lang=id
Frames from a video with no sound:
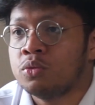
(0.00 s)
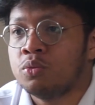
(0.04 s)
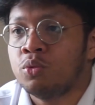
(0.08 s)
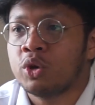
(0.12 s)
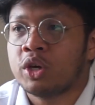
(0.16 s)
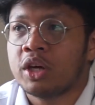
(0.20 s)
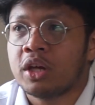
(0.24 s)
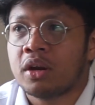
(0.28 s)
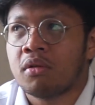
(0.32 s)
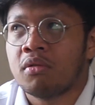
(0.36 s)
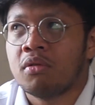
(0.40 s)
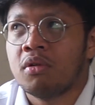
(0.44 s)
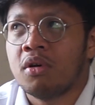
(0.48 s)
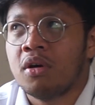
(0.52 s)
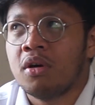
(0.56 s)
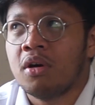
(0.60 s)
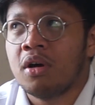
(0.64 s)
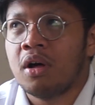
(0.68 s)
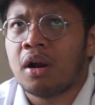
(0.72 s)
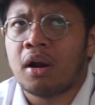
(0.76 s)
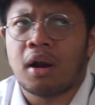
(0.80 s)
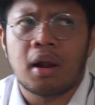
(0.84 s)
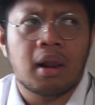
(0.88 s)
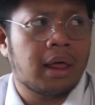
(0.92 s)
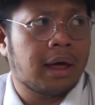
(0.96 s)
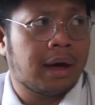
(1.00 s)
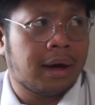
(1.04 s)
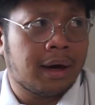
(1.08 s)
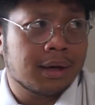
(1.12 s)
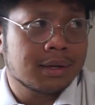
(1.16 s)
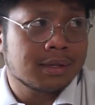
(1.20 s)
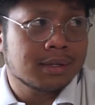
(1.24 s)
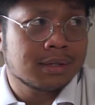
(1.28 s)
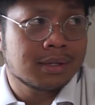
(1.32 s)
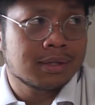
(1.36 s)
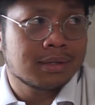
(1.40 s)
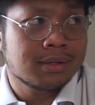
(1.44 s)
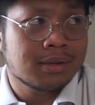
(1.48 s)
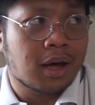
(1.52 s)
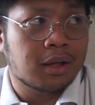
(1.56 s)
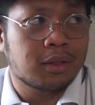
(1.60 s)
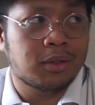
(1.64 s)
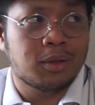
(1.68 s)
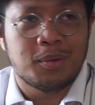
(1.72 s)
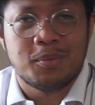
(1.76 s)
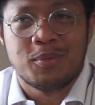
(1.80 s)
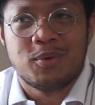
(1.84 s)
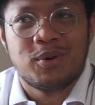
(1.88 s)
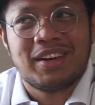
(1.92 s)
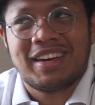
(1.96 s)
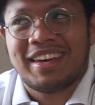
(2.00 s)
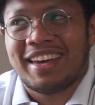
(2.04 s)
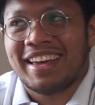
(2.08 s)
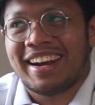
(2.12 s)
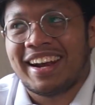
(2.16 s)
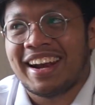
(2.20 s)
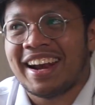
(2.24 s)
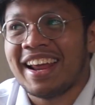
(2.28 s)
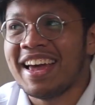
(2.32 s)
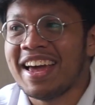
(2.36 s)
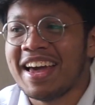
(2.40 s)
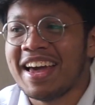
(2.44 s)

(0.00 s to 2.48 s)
mungkin les atau mungkin